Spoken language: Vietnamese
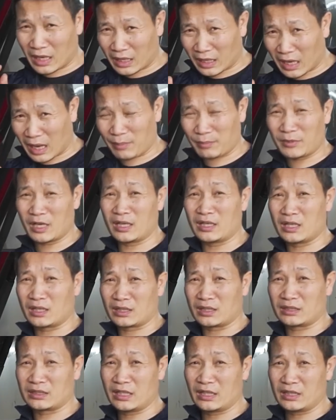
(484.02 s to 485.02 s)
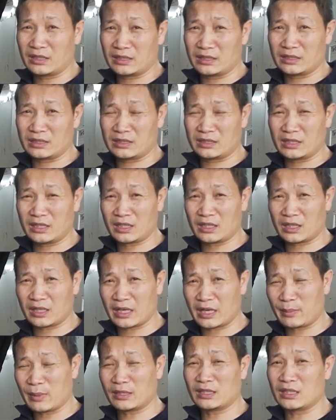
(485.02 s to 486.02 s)
ta cảm nhận được ở trên chiếc
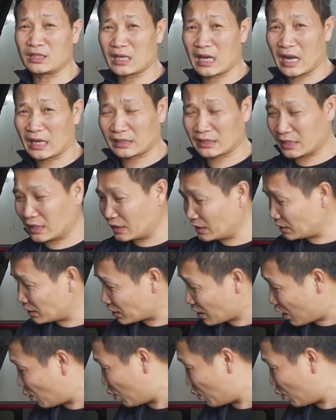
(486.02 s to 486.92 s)
E34 là đến từ